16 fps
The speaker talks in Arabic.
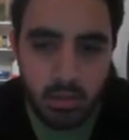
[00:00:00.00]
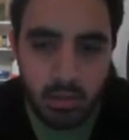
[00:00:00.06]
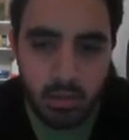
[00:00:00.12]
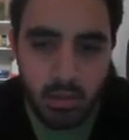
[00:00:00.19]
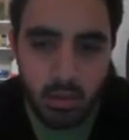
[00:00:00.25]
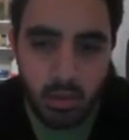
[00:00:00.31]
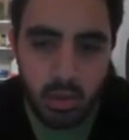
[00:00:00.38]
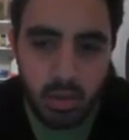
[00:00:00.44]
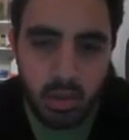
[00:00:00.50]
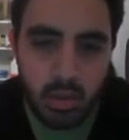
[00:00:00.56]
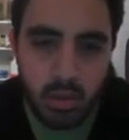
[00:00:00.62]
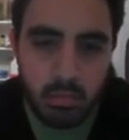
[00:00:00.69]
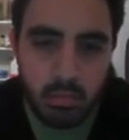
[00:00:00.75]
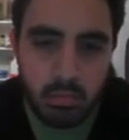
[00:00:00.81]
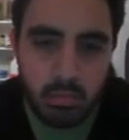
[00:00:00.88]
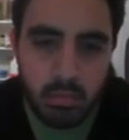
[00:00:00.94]
كل
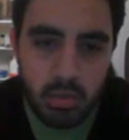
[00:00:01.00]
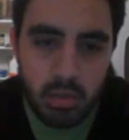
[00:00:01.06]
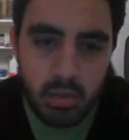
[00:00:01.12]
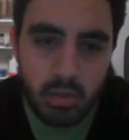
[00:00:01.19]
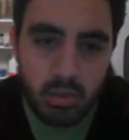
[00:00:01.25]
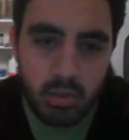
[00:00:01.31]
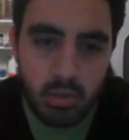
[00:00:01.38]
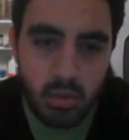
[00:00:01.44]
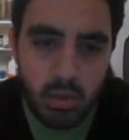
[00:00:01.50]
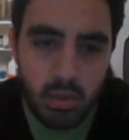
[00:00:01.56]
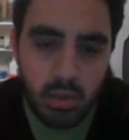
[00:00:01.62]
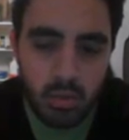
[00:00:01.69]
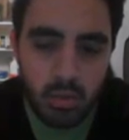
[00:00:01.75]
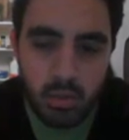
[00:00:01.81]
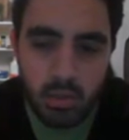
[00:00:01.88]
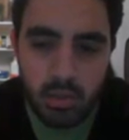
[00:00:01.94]
رقم دول
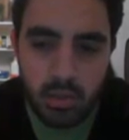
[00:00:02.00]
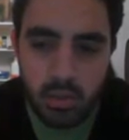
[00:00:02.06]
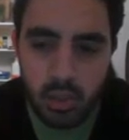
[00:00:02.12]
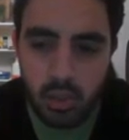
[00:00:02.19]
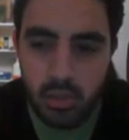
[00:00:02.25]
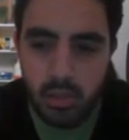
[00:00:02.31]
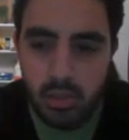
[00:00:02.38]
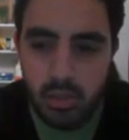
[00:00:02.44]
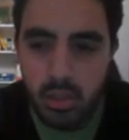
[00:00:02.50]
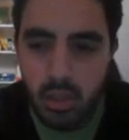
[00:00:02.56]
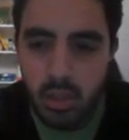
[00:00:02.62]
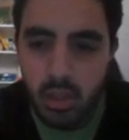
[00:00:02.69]
two integers